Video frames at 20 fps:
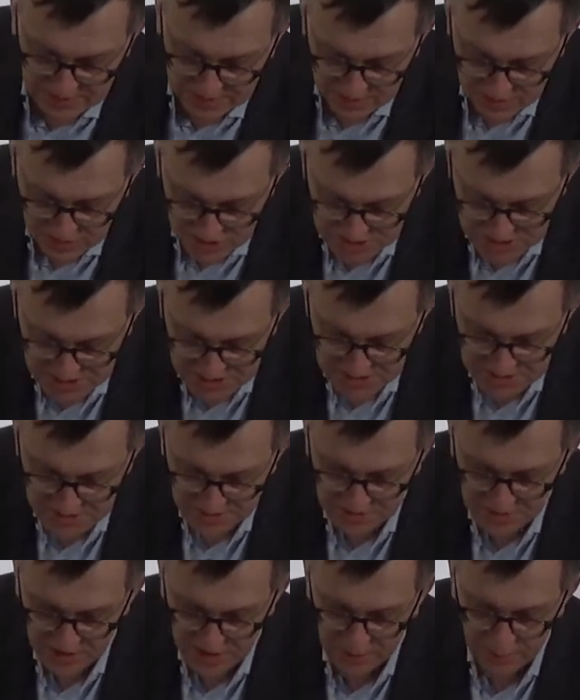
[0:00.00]
sticht der
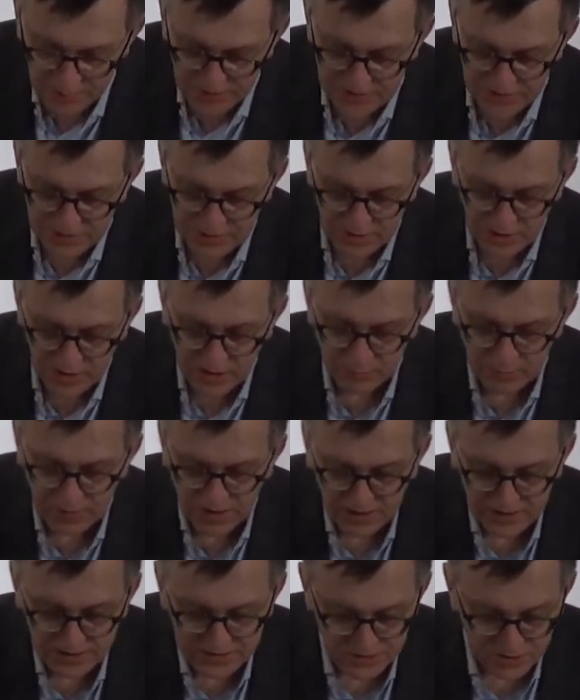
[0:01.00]
Name
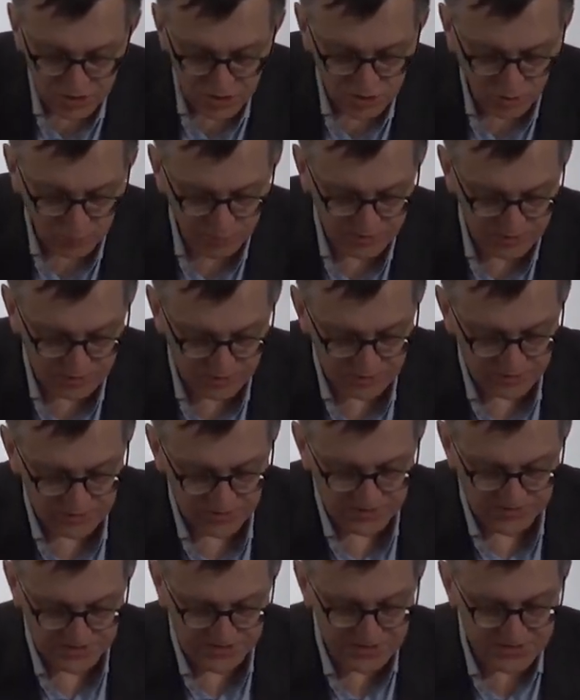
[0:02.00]
Amalia Schoppe
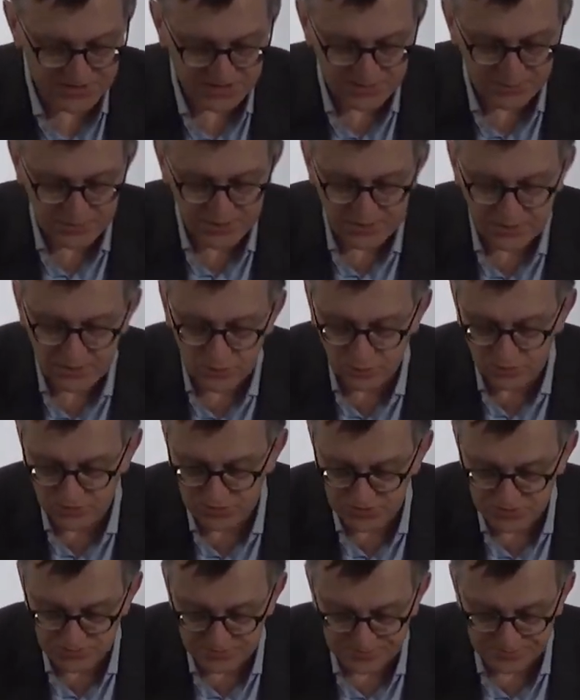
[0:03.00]
seltsam
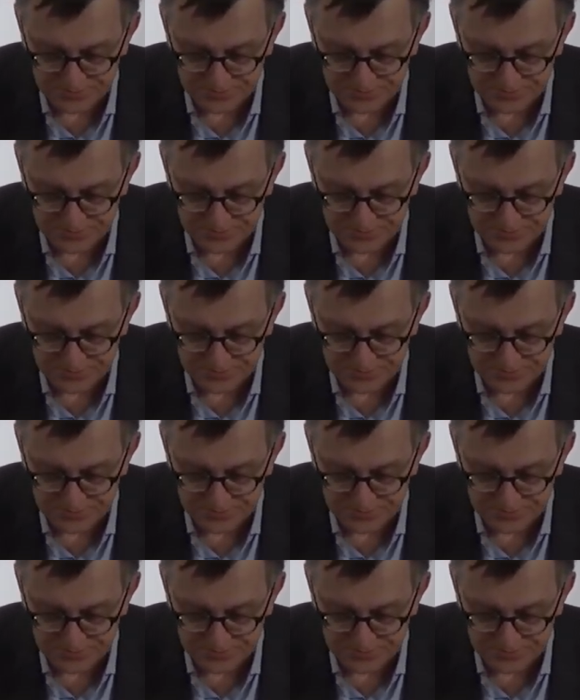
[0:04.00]
heraus.